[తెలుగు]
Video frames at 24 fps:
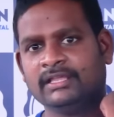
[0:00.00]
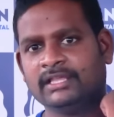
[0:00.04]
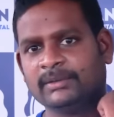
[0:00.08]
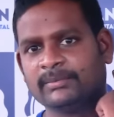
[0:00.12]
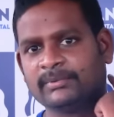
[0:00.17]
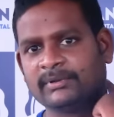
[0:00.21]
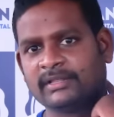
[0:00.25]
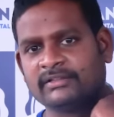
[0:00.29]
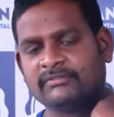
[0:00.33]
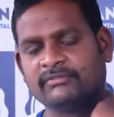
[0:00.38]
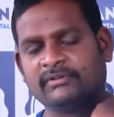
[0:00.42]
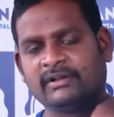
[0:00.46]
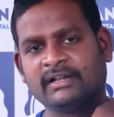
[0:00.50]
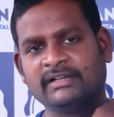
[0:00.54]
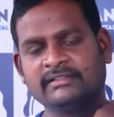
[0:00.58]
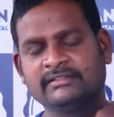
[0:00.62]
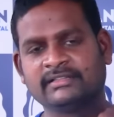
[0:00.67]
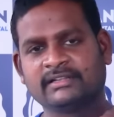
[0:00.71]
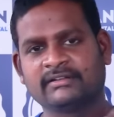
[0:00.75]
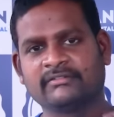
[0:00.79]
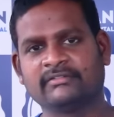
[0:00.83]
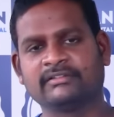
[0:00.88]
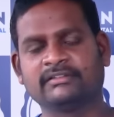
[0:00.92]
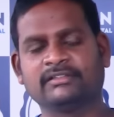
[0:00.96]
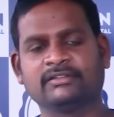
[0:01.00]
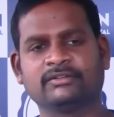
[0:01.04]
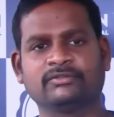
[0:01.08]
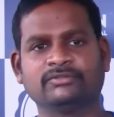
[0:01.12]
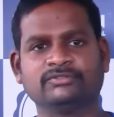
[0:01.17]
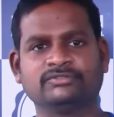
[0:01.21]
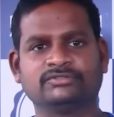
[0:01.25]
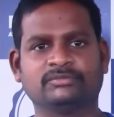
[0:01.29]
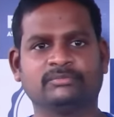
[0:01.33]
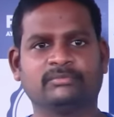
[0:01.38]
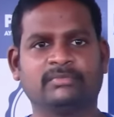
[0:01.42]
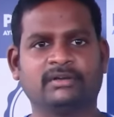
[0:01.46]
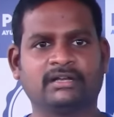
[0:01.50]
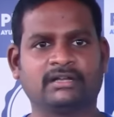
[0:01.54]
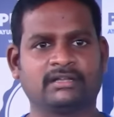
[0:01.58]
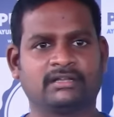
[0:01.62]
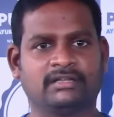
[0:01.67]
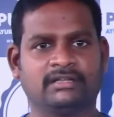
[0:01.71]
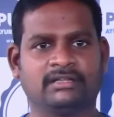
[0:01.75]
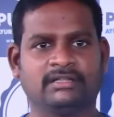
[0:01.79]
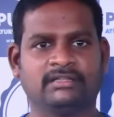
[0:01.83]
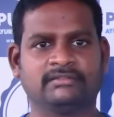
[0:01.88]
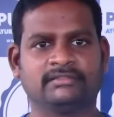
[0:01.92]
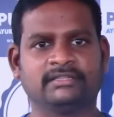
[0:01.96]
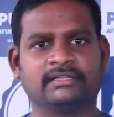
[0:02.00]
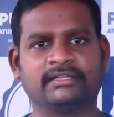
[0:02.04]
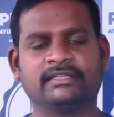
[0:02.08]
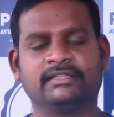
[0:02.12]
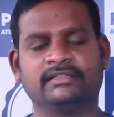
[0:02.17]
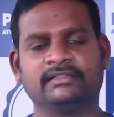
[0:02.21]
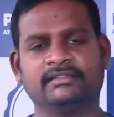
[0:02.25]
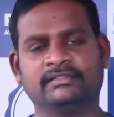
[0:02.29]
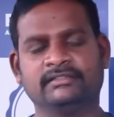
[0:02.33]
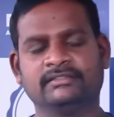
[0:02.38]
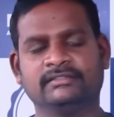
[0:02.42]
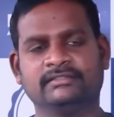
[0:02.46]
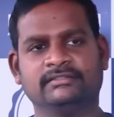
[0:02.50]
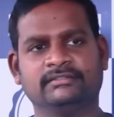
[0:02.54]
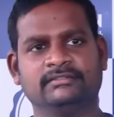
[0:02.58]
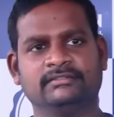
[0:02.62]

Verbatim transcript: ఇప్పుడు అది వాడిన తర్వాత కొంచెం బాగా తగ్గింది